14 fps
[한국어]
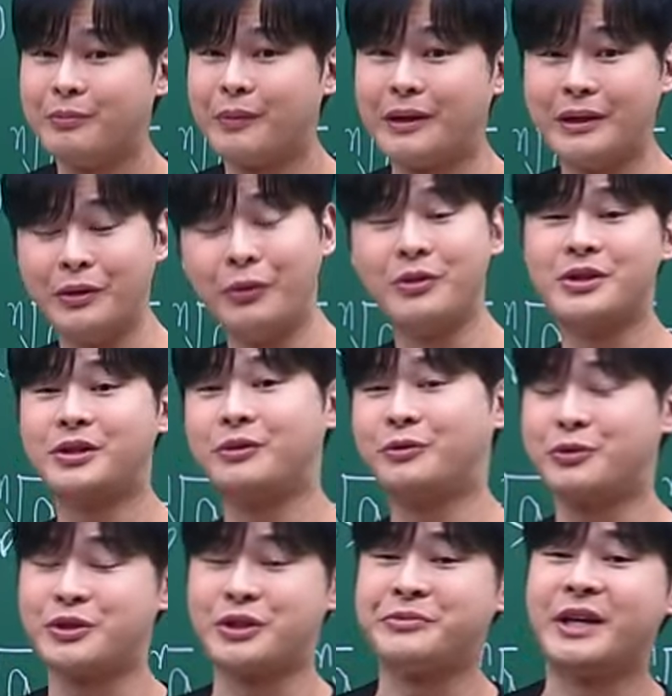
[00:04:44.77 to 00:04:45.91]
막 이런
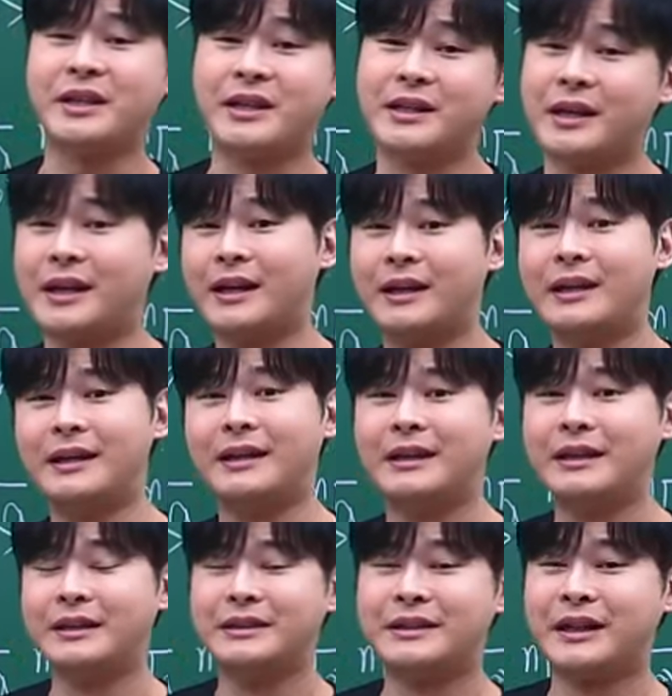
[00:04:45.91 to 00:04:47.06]
식으로 질문한다니까
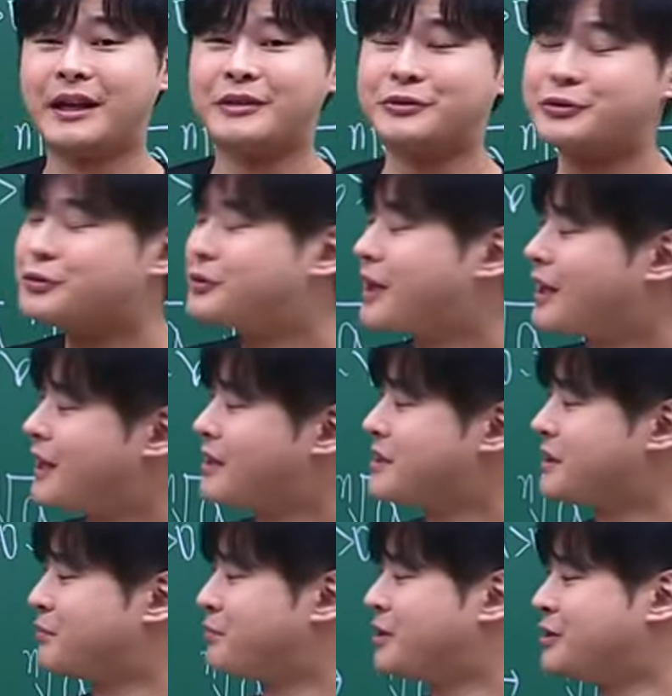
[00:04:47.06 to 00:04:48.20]
제가 수능
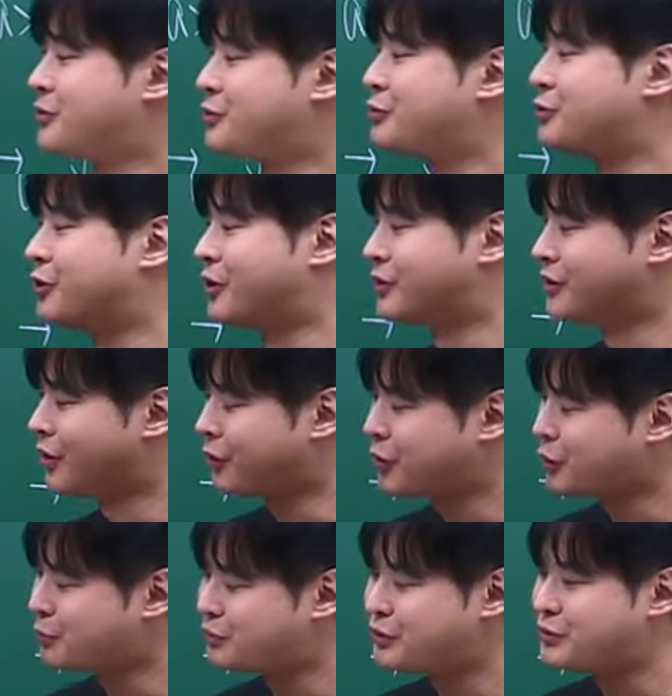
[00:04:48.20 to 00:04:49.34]
때까지 필수 유형은
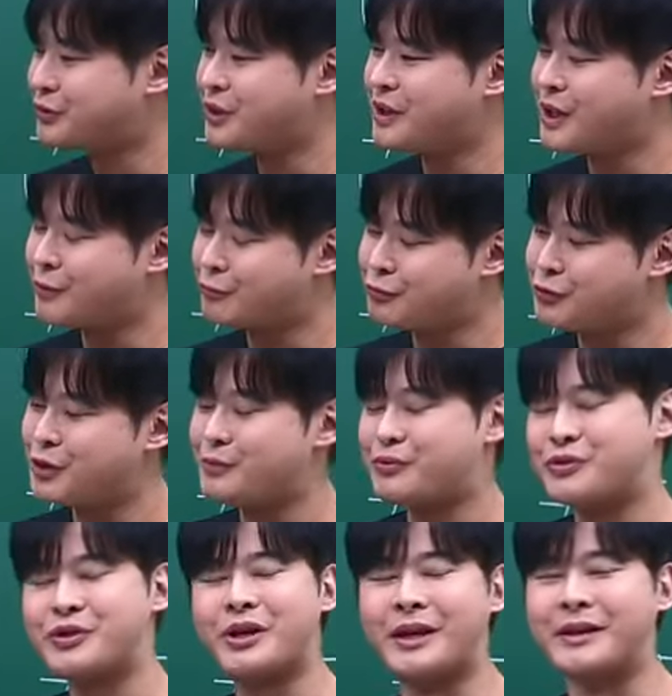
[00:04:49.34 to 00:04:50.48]
허리로 풀 수 있게 꾸준히
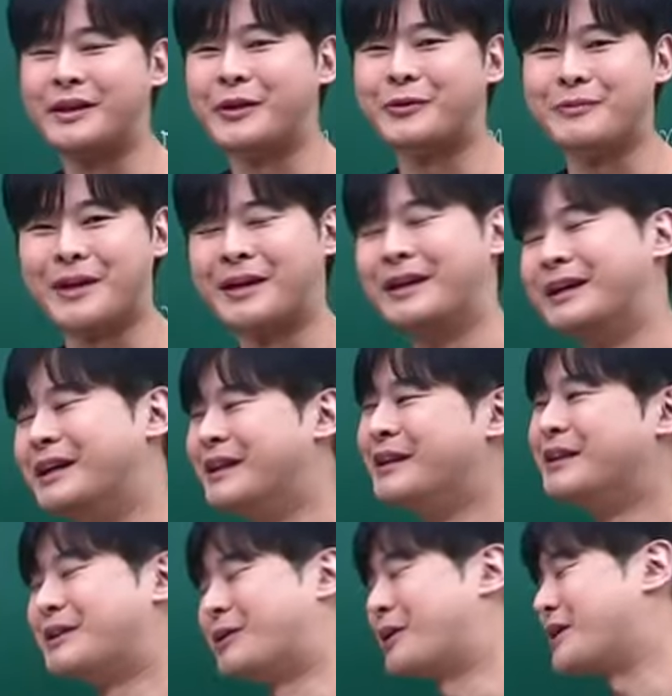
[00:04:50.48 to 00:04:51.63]
푸셔야 된다고 막
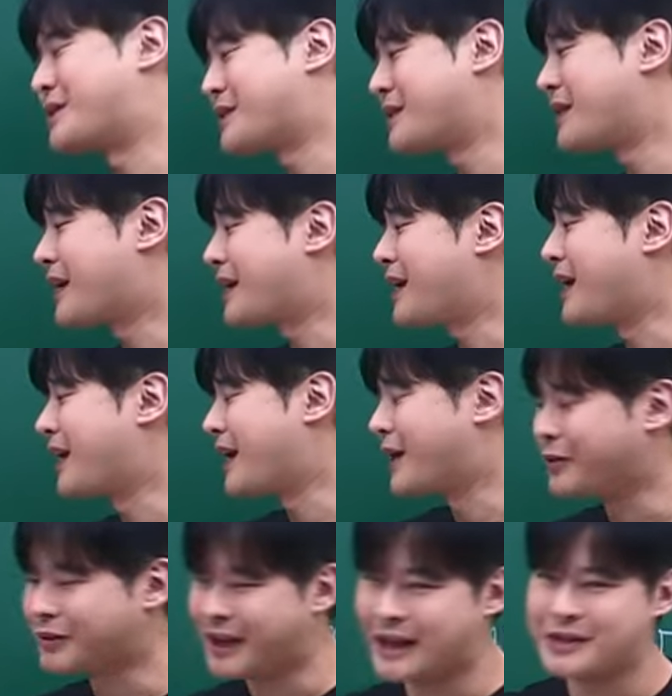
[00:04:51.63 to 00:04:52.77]
그렇게 신나게 얘기한
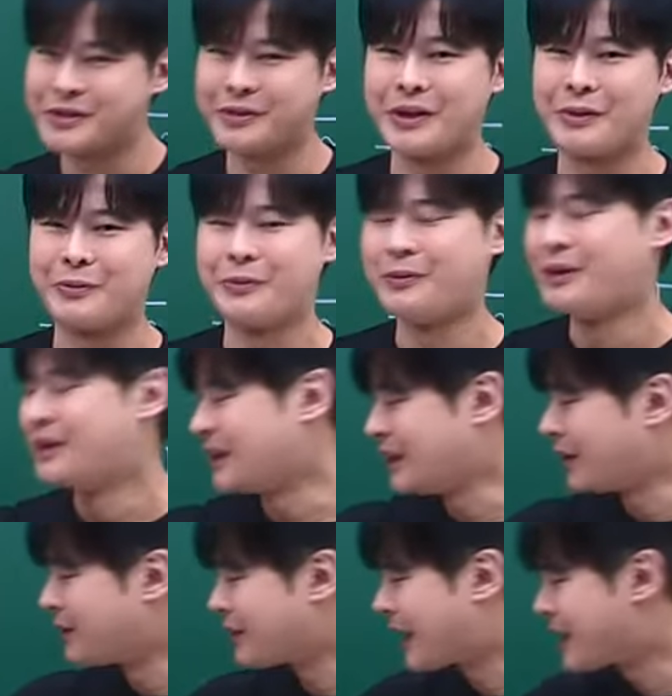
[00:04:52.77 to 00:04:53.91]
거 다 쳐내고 이런